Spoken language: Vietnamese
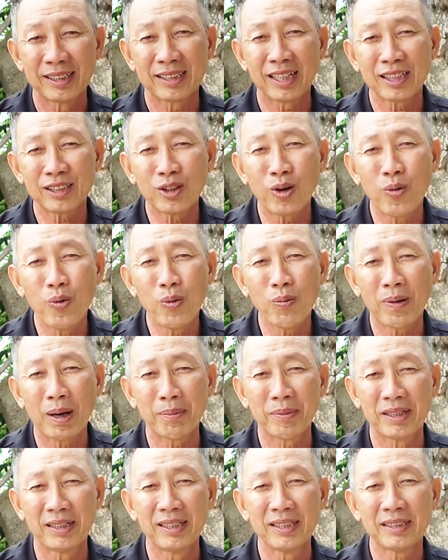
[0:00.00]
người ta tu
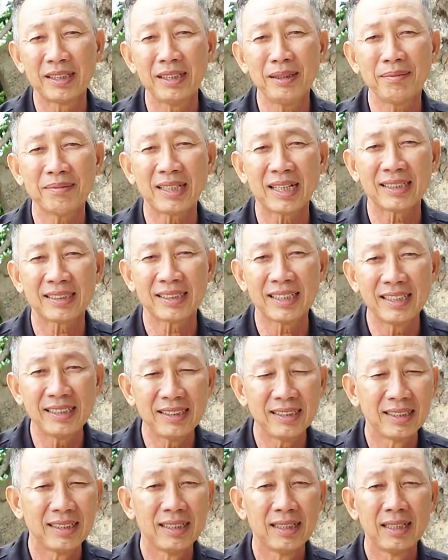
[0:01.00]
mà mình đi kiếm tàn
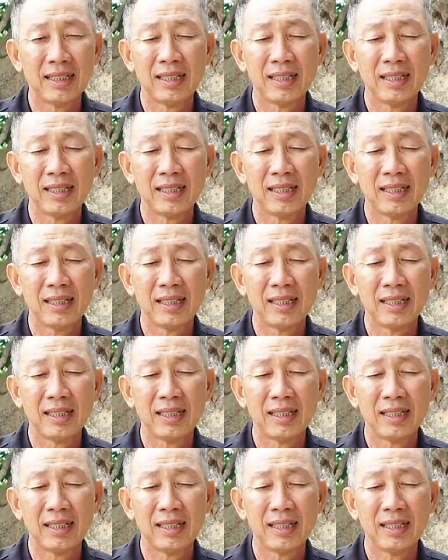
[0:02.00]
chi